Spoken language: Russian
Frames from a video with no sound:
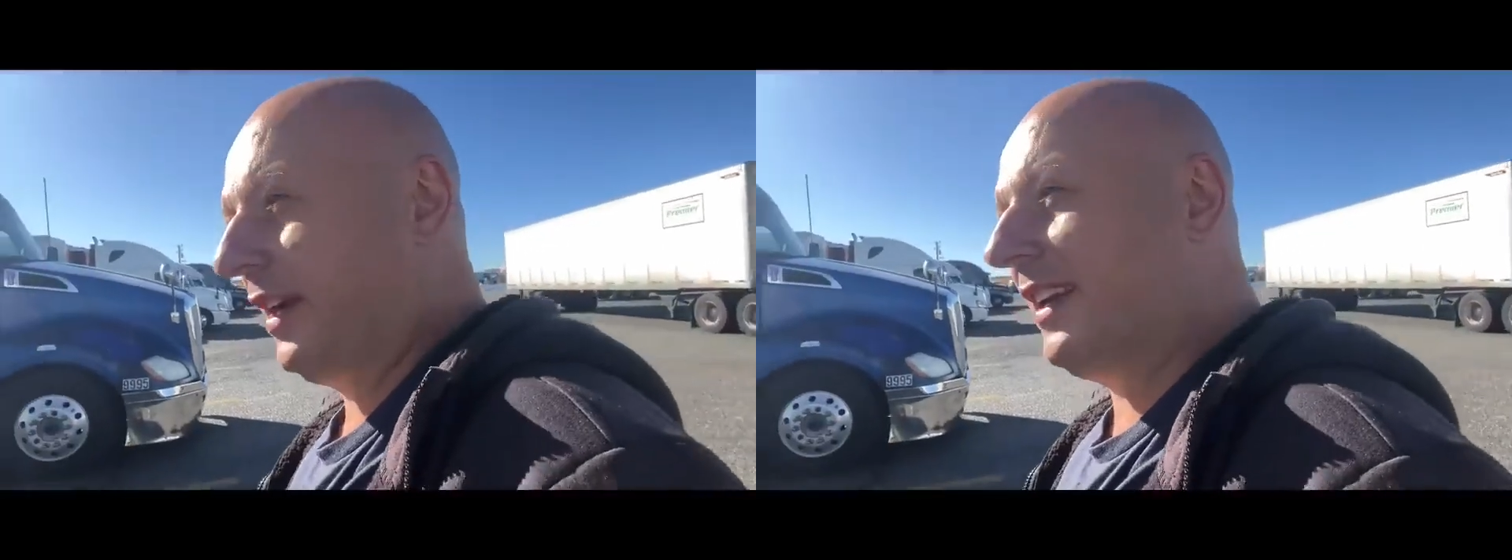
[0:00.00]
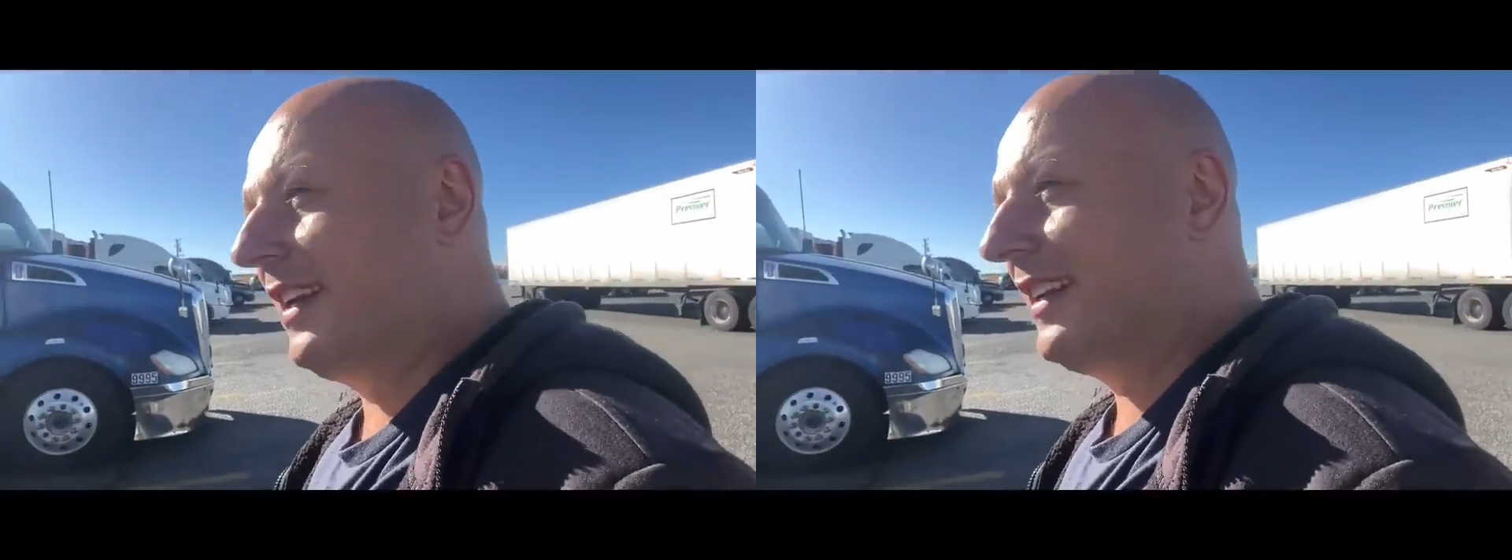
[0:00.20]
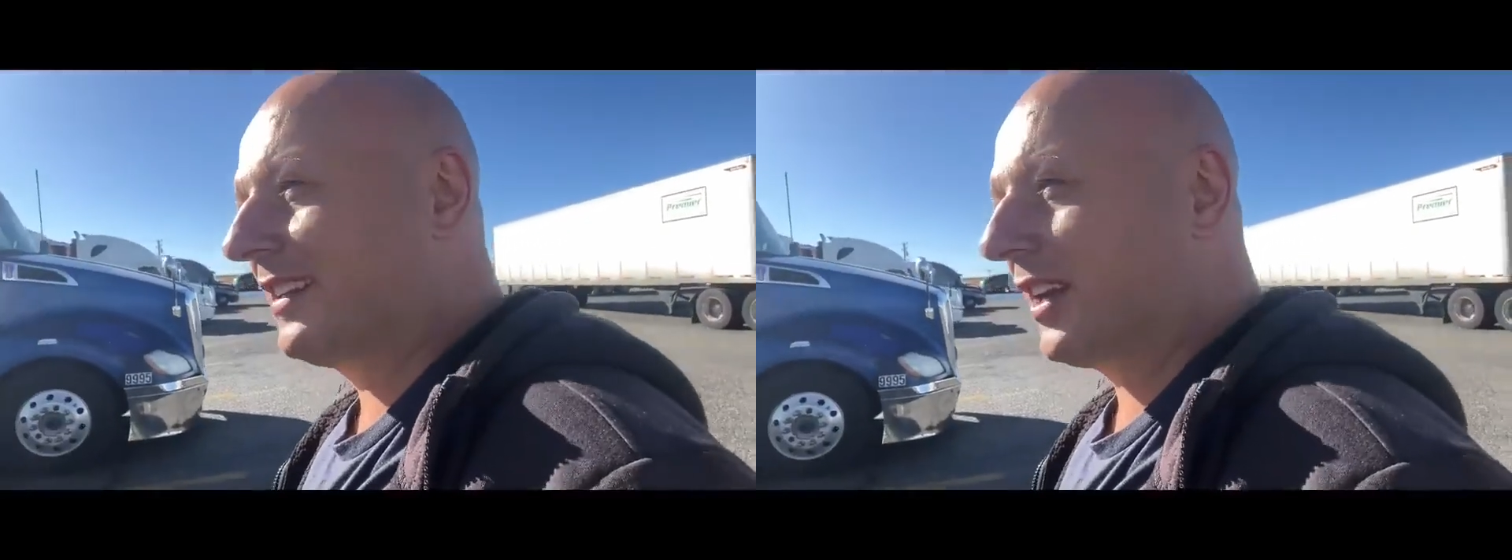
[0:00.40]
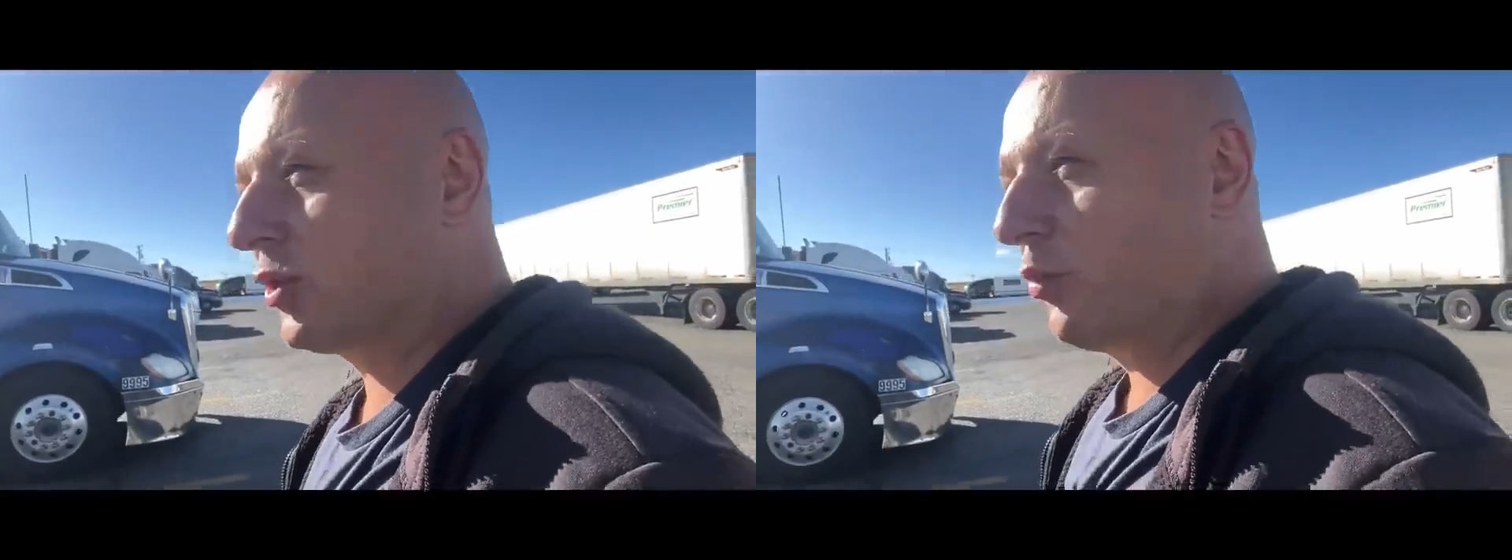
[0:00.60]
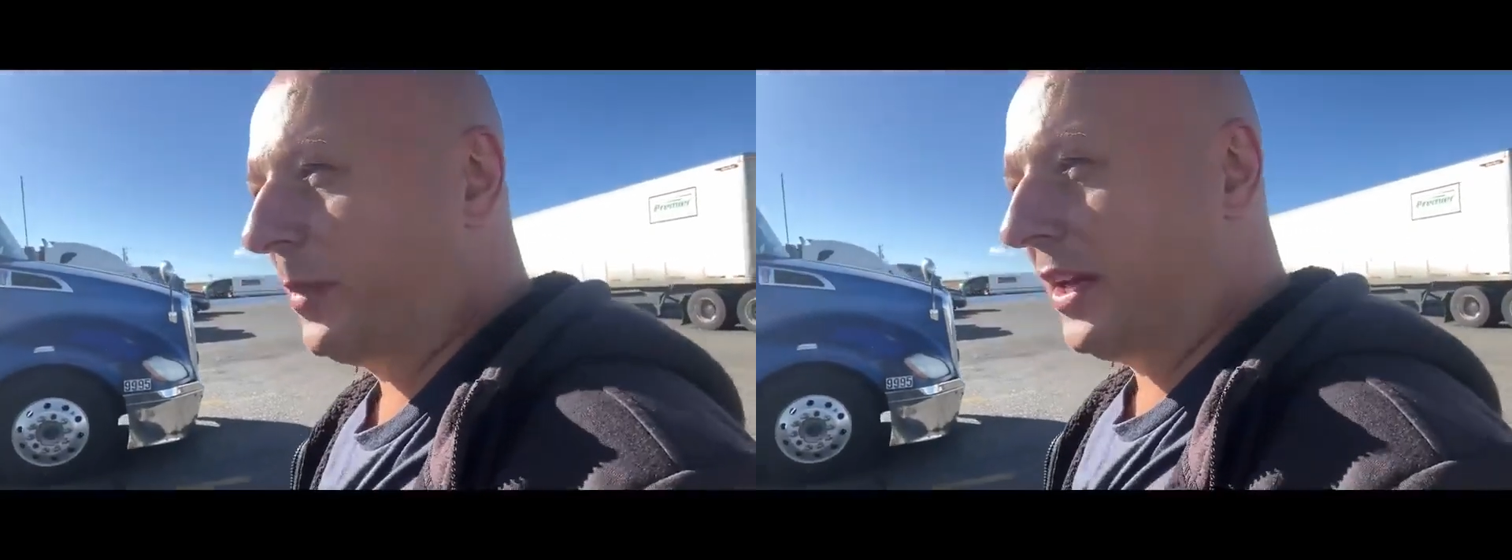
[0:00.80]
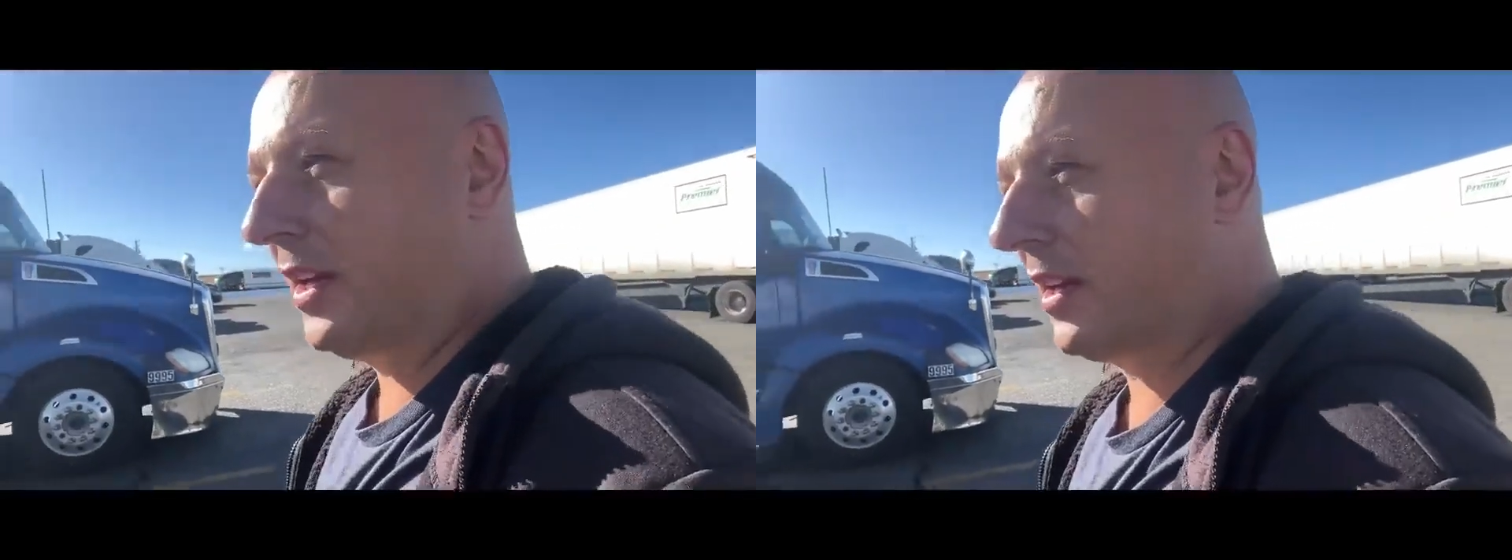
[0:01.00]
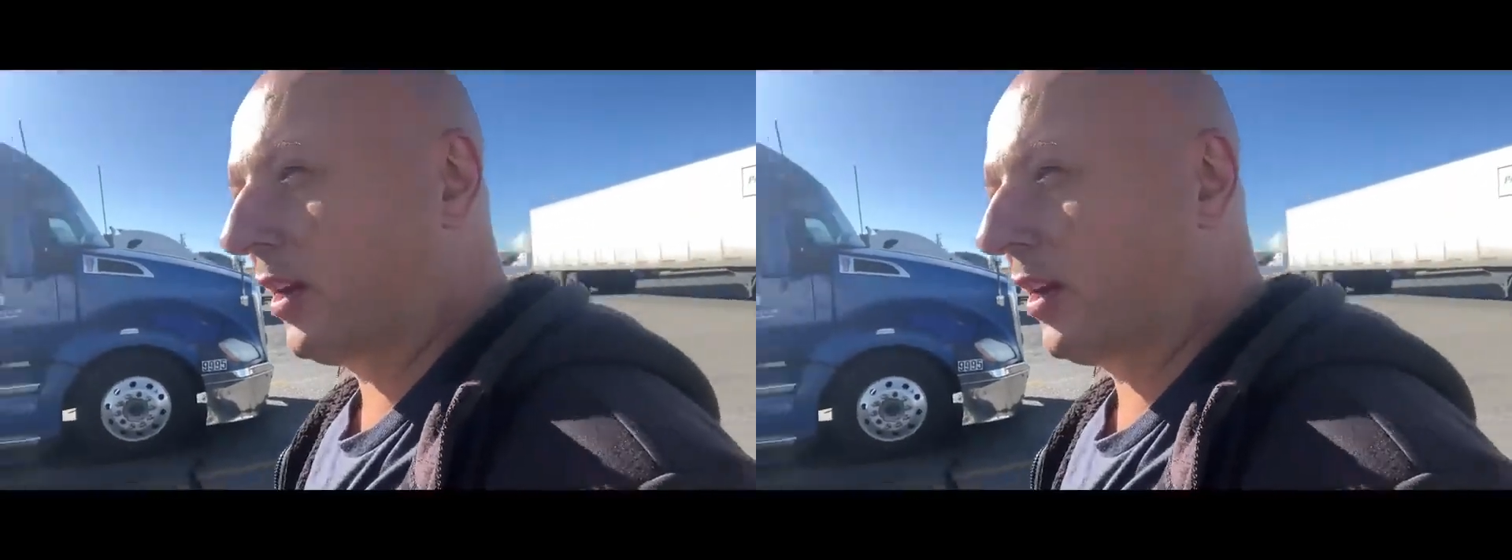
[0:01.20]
или недоразумение,